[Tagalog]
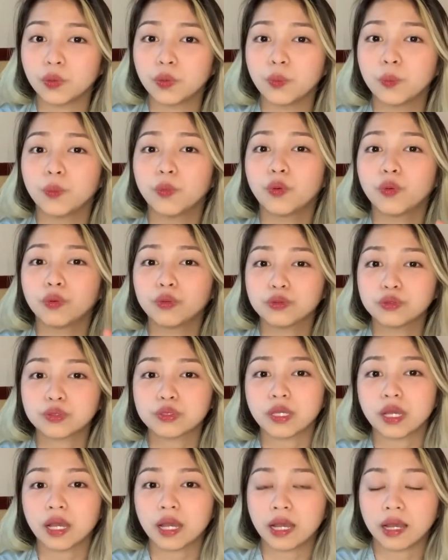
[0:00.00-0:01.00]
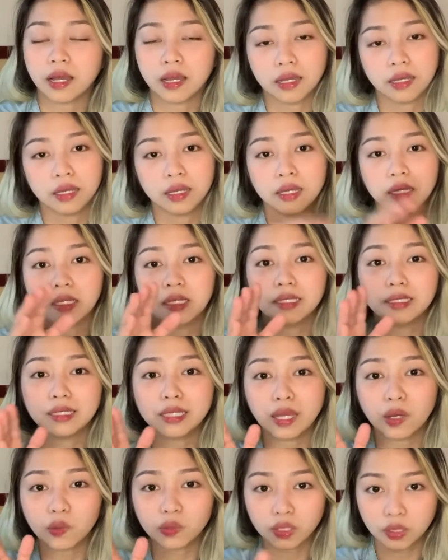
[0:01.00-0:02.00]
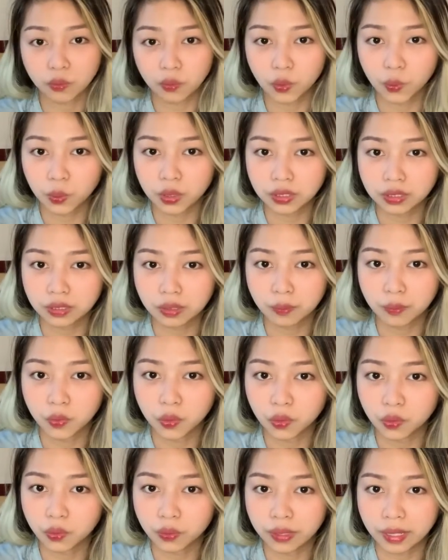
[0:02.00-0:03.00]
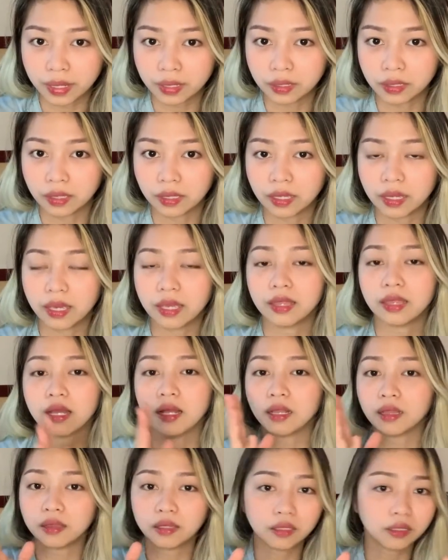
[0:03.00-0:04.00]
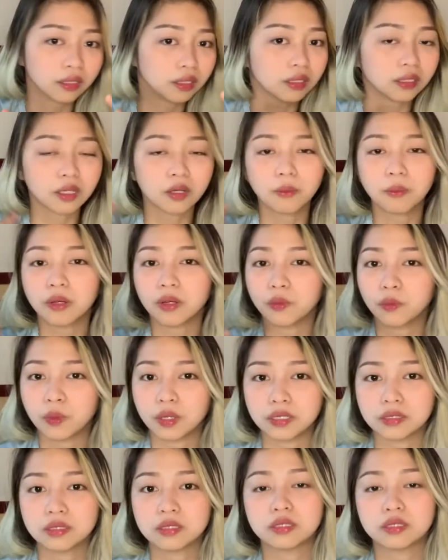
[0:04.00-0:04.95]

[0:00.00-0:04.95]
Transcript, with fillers: bukod sa hindi ako nagwa-wash ng buhok ko lagi and alternate ako mag-wash,